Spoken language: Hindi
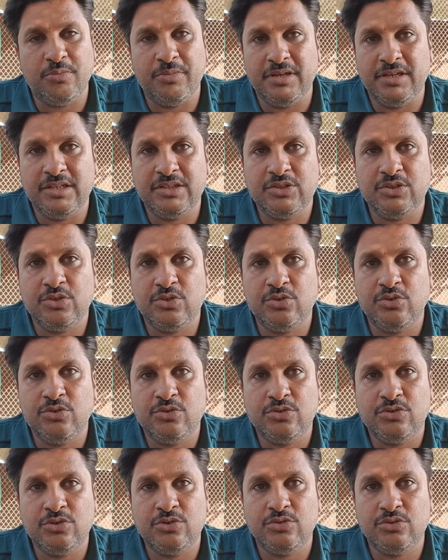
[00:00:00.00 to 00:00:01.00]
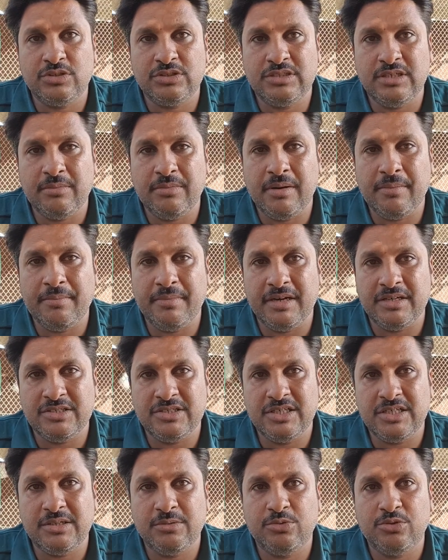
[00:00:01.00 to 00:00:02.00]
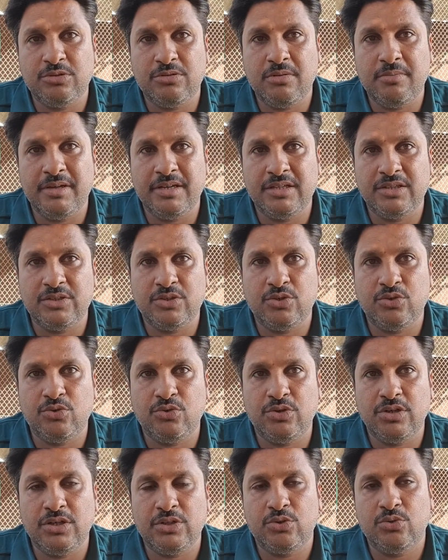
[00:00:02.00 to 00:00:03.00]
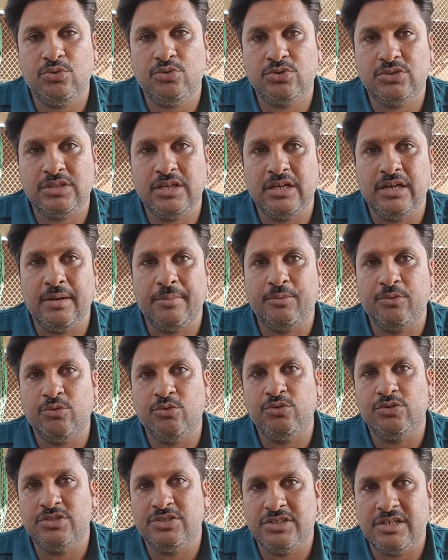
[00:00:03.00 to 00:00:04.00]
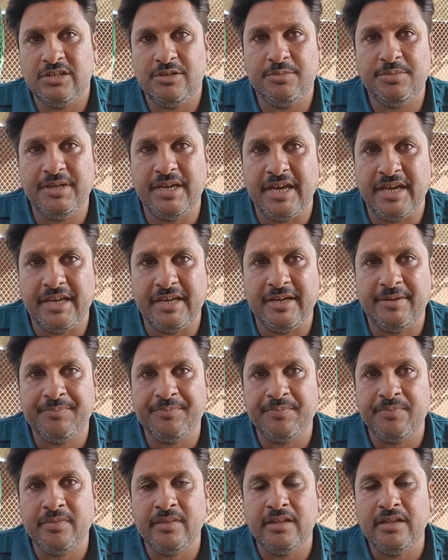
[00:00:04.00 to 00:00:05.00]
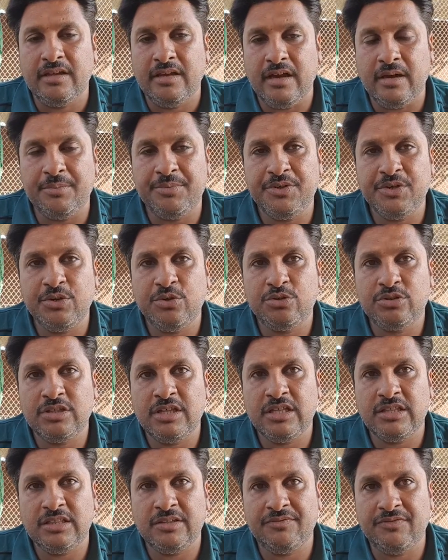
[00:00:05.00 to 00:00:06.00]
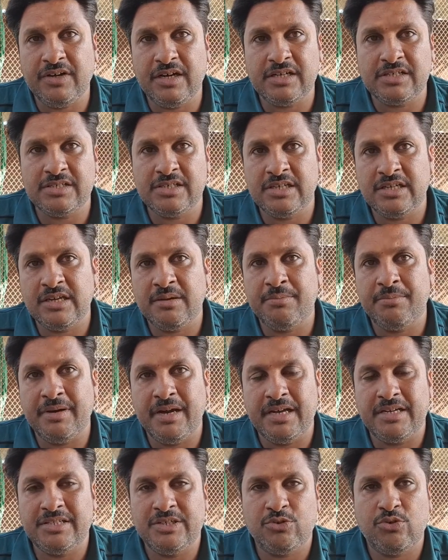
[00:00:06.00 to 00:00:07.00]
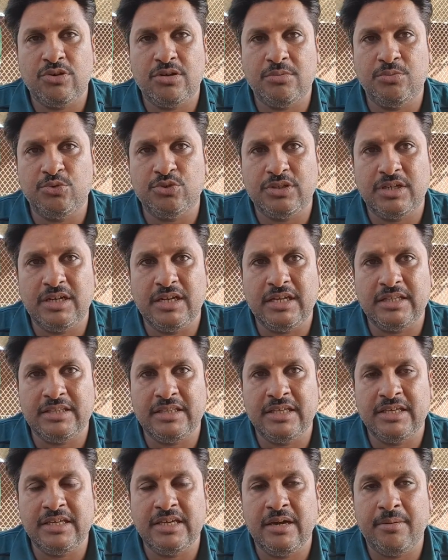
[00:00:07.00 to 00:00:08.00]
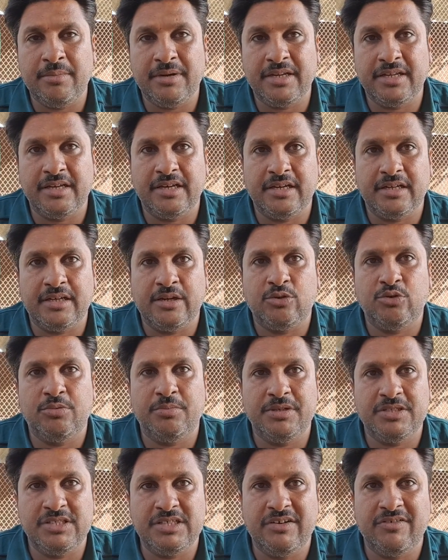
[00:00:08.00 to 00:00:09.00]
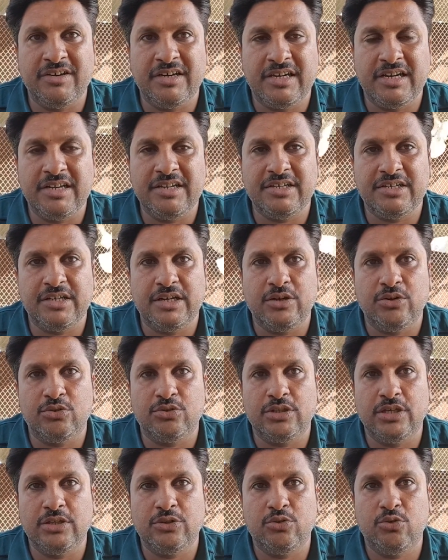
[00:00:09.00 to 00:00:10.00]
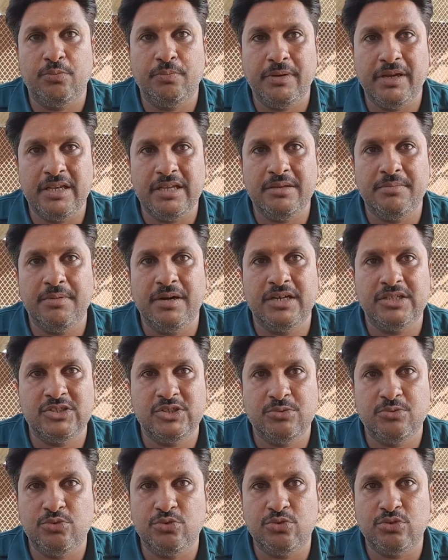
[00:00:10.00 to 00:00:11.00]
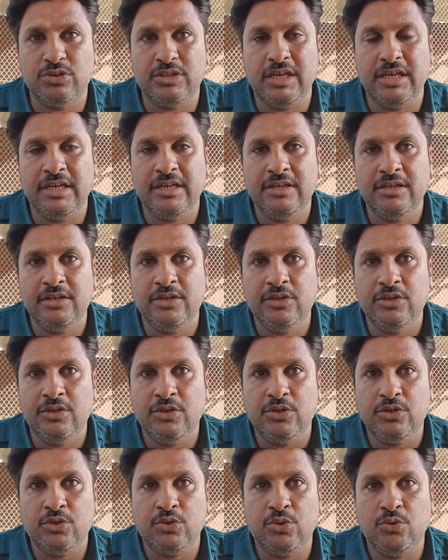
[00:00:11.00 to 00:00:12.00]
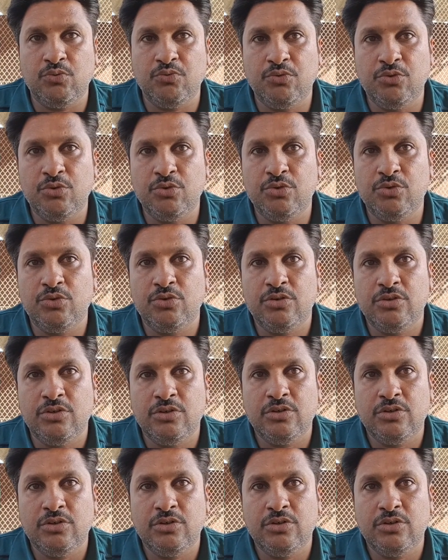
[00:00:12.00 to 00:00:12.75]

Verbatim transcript: तो मेहनत करो क्योंकि जब आप अच्छे कबूतर में मेहनत करोगे तो उसका आपको रिज़ल्ट भी आएगा अब ये होता है इतफाक़ से कि हम बाहर से कोई कबूतर लाते हैं या हमारे घर का कोई बच्चा वगैरह निकला होता है तो पहली बार जब वो उड़ता है तो वो